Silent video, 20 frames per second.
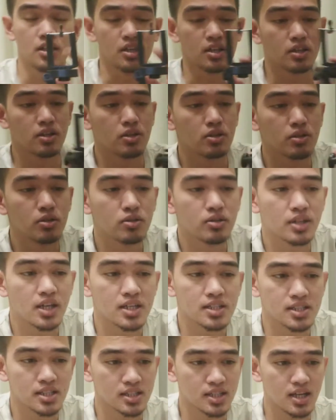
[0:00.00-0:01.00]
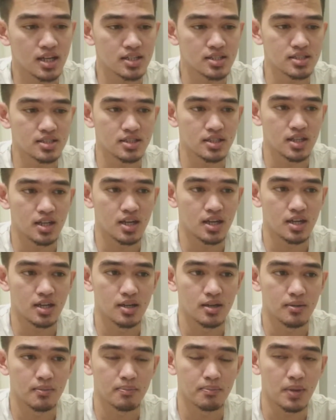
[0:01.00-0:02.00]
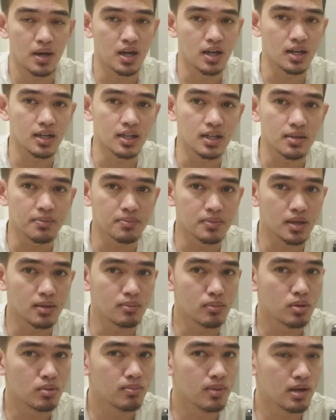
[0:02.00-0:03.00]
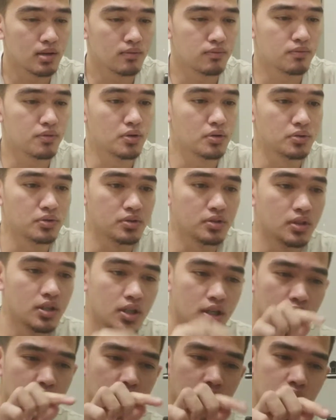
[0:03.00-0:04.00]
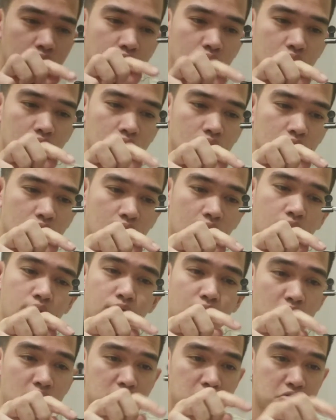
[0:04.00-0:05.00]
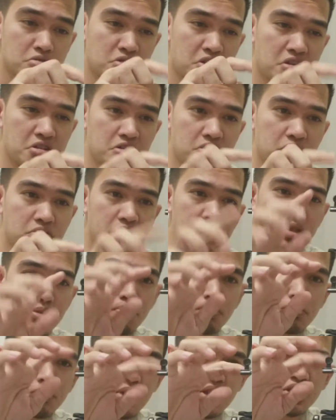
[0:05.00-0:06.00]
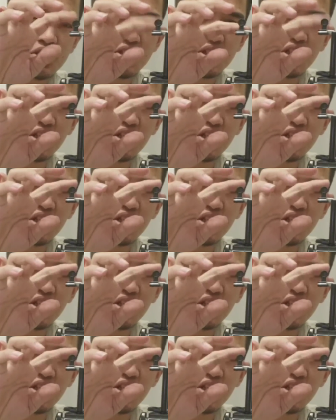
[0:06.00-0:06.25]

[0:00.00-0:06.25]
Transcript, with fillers: itong nasa taas niya, spam clip ng mobile phone, advice ko sa inyo, mas